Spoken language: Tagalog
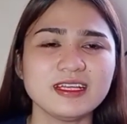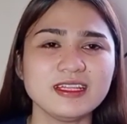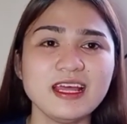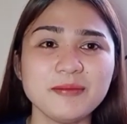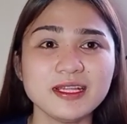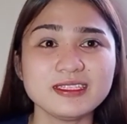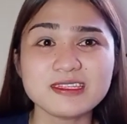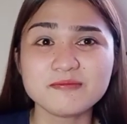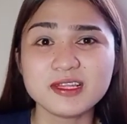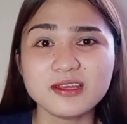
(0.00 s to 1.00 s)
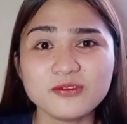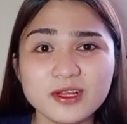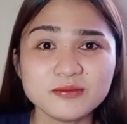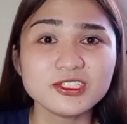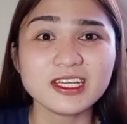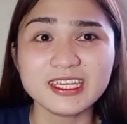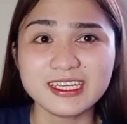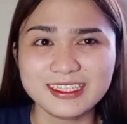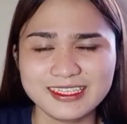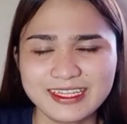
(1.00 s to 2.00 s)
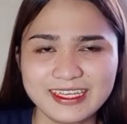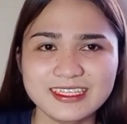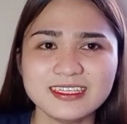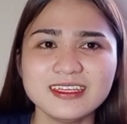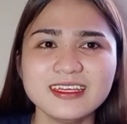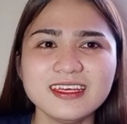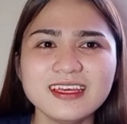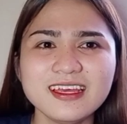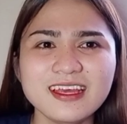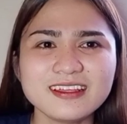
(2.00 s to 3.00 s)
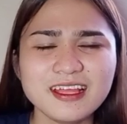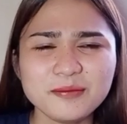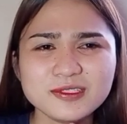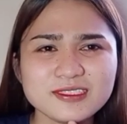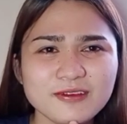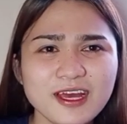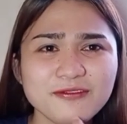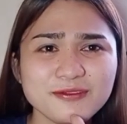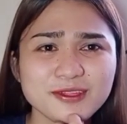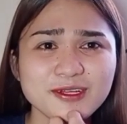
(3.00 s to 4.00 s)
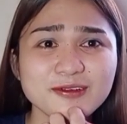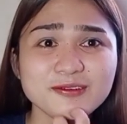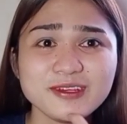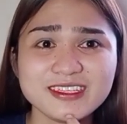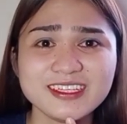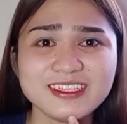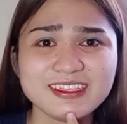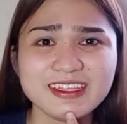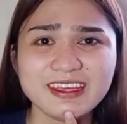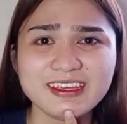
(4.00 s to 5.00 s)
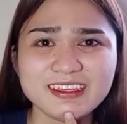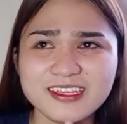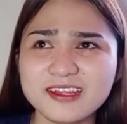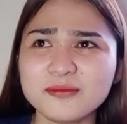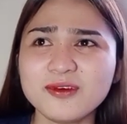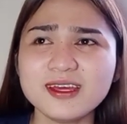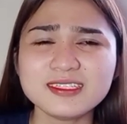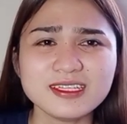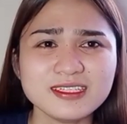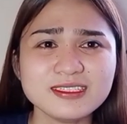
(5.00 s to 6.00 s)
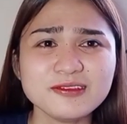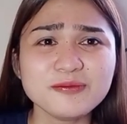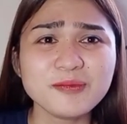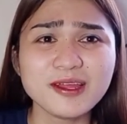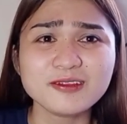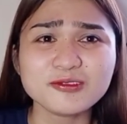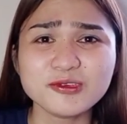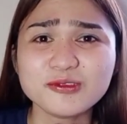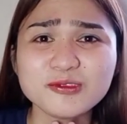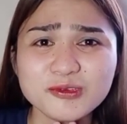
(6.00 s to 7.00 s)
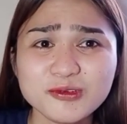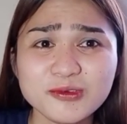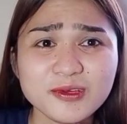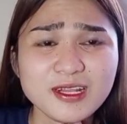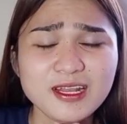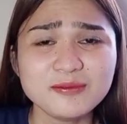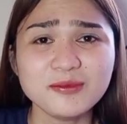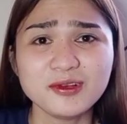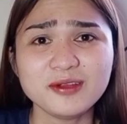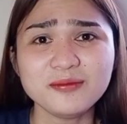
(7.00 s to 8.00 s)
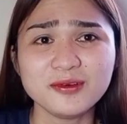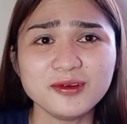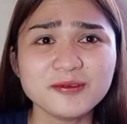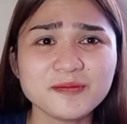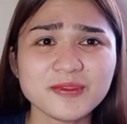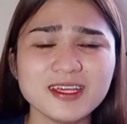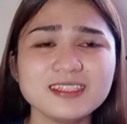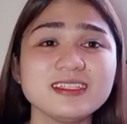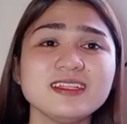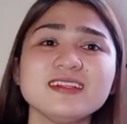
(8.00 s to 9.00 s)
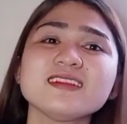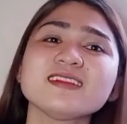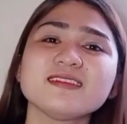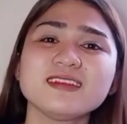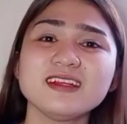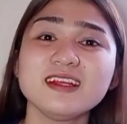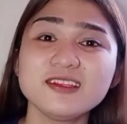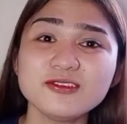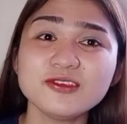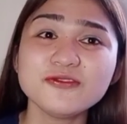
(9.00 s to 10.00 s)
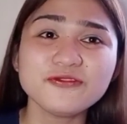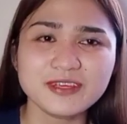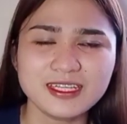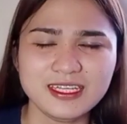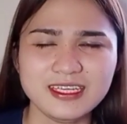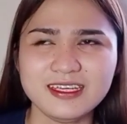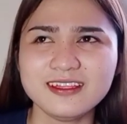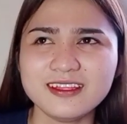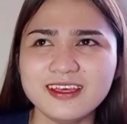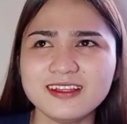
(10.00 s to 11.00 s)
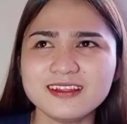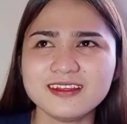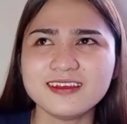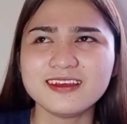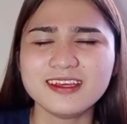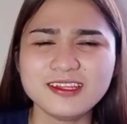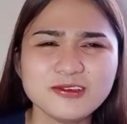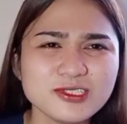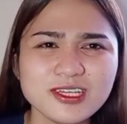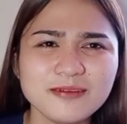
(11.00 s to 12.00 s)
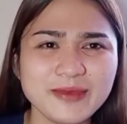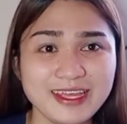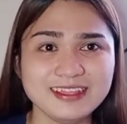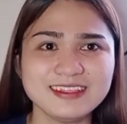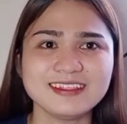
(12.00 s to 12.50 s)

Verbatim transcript: Dapat sa sublingual mo siyang iti-take. Tapos, after kung tinitake, kinabukasan, as in yung parang tuyong-tuyo yung lalamunan mo. As in, ganun yung feeling. And then, hindi ko siya bet.